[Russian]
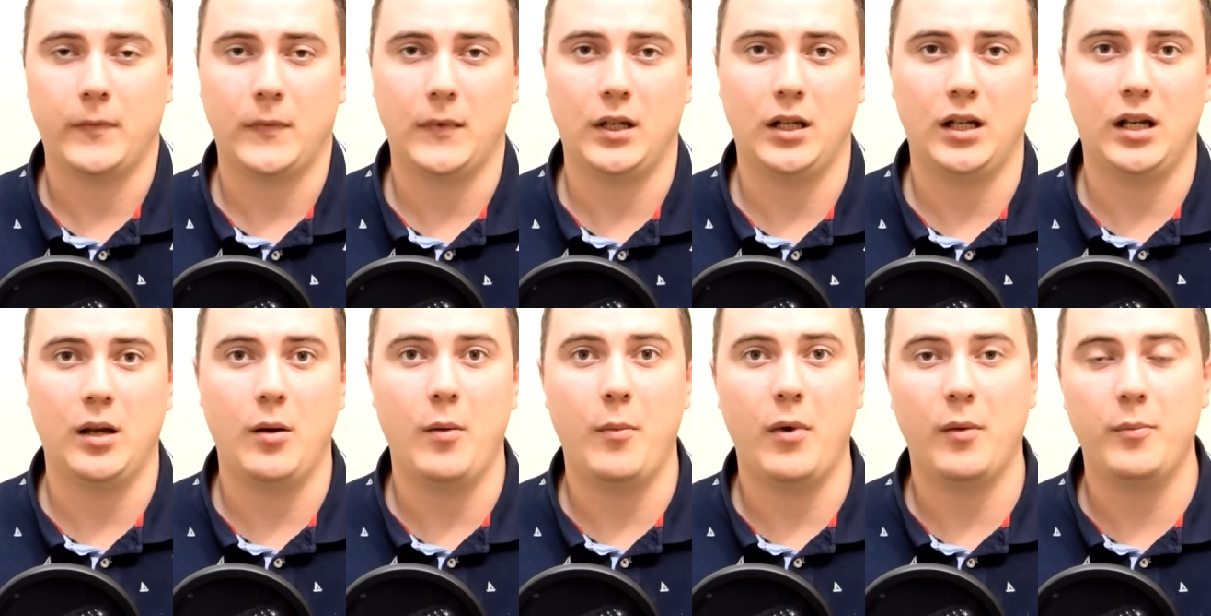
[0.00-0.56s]

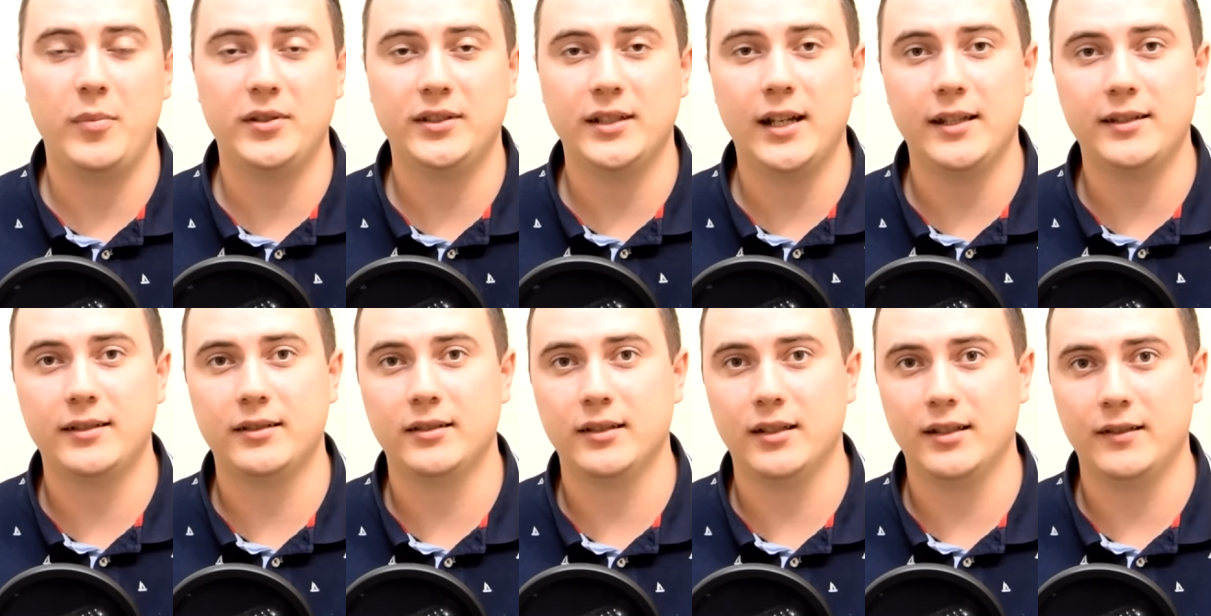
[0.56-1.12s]
А,
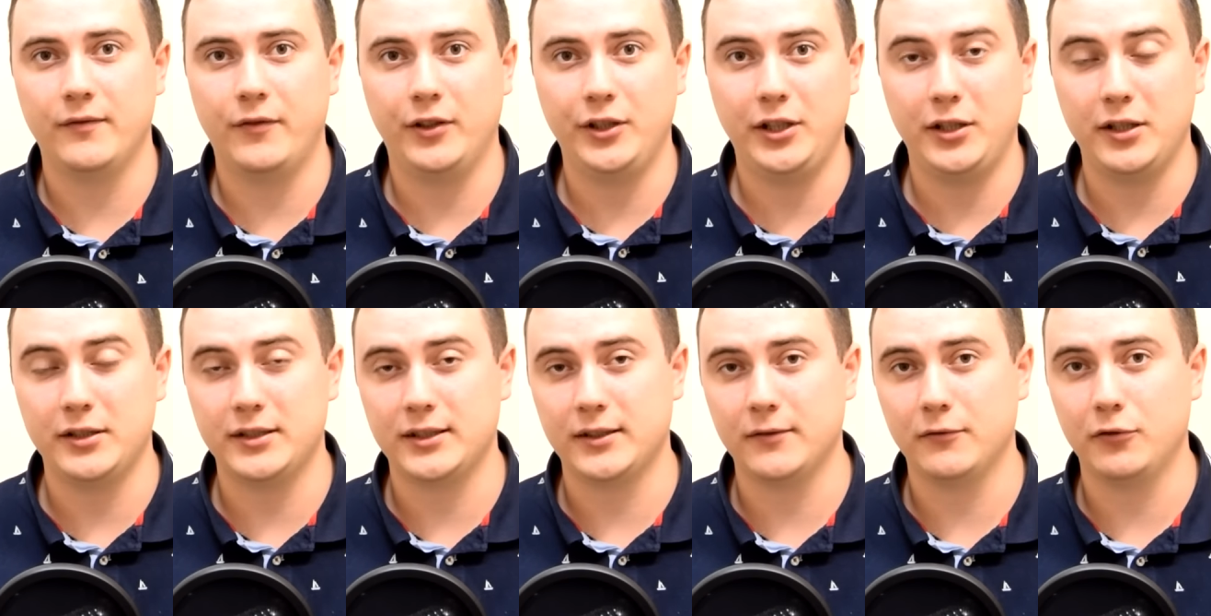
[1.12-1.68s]
обязательно
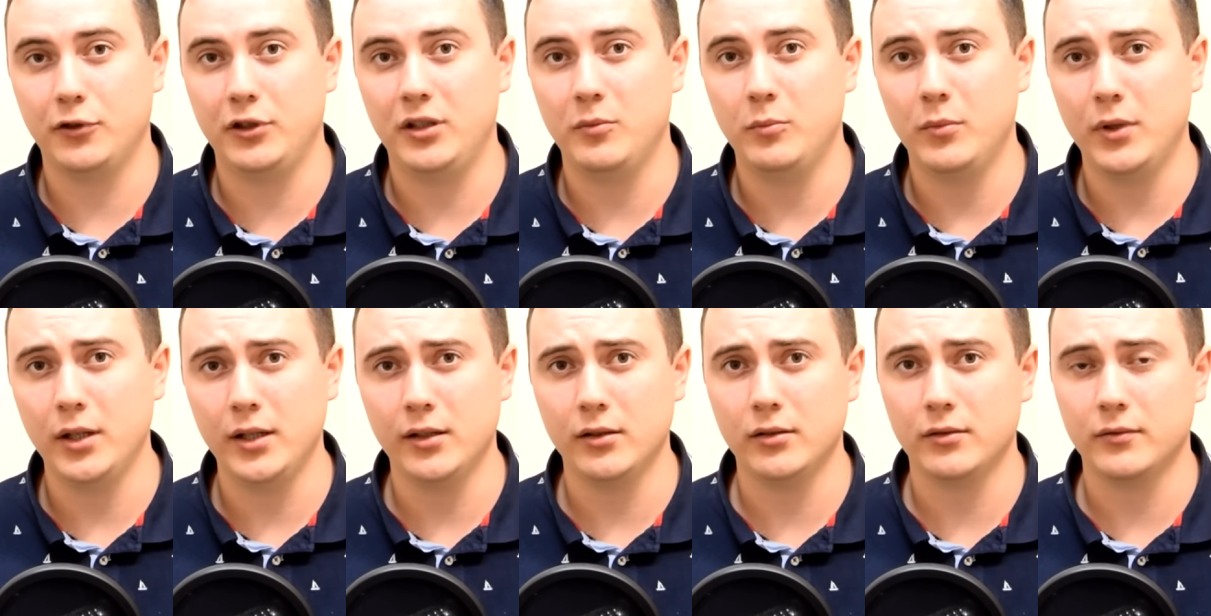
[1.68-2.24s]
вводите свой
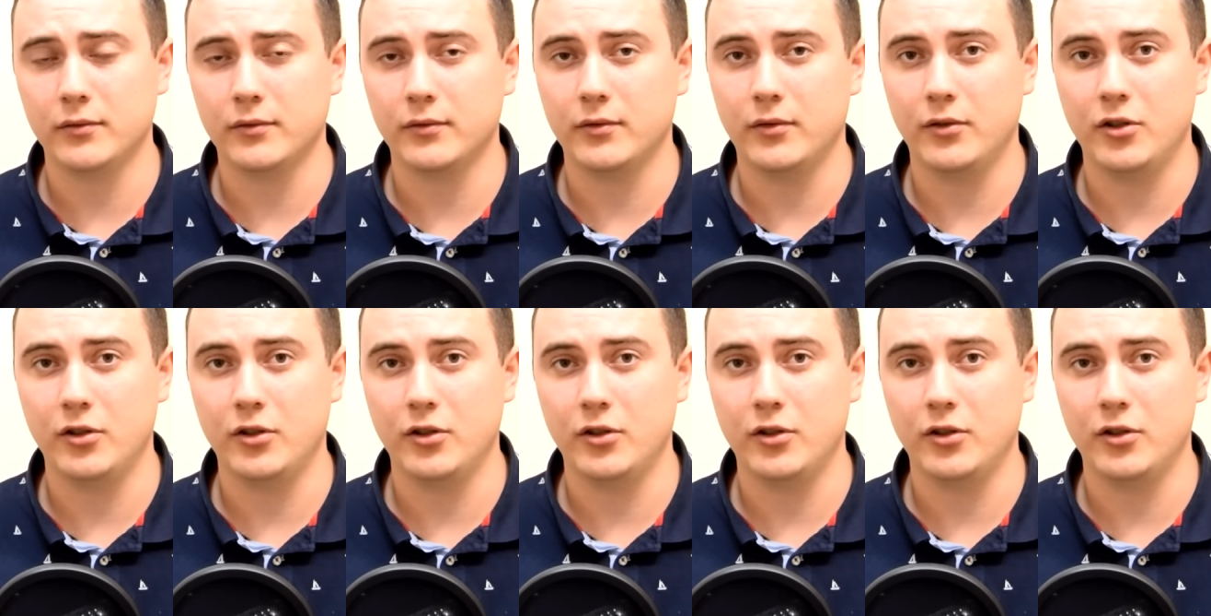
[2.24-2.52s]
email,